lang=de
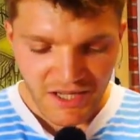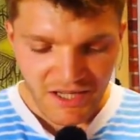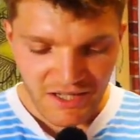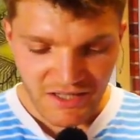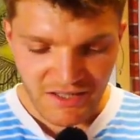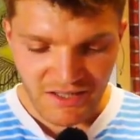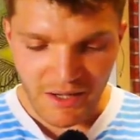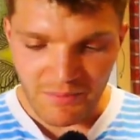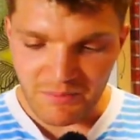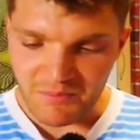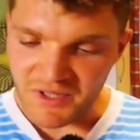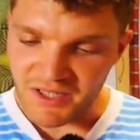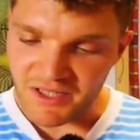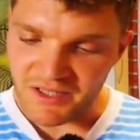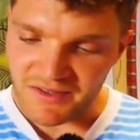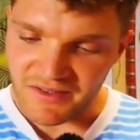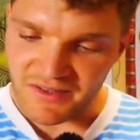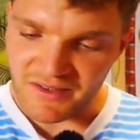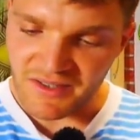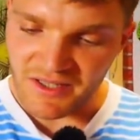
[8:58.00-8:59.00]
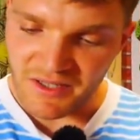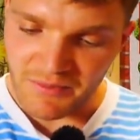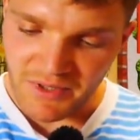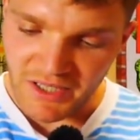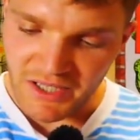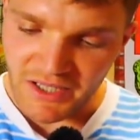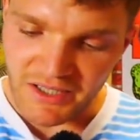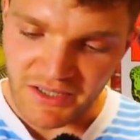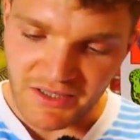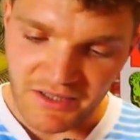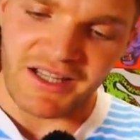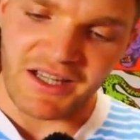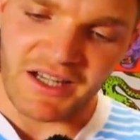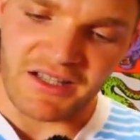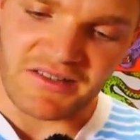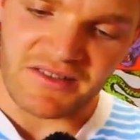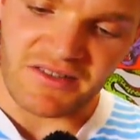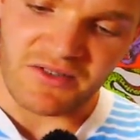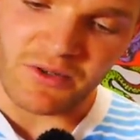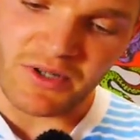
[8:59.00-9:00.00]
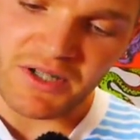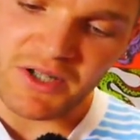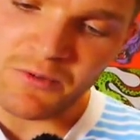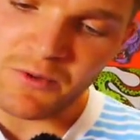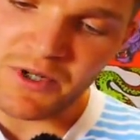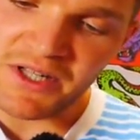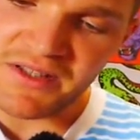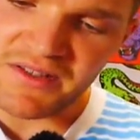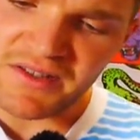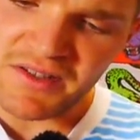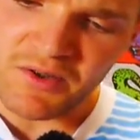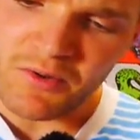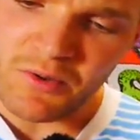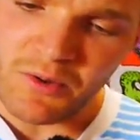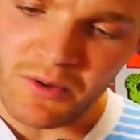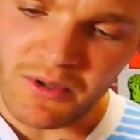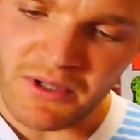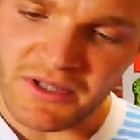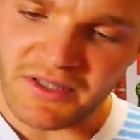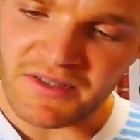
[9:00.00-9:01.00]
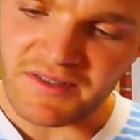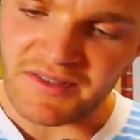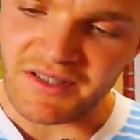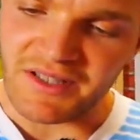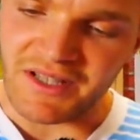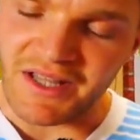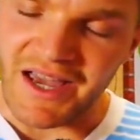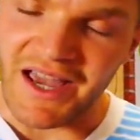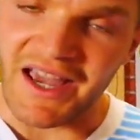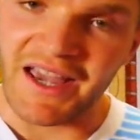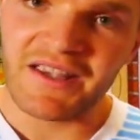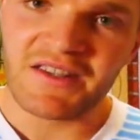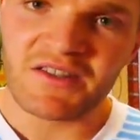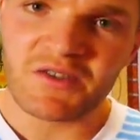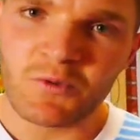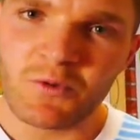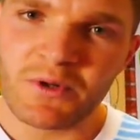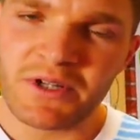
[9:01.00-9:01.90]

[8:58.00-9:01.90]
Ich habe mir jetzt hier mal ganz neue Wheels geholt. Das sind Haze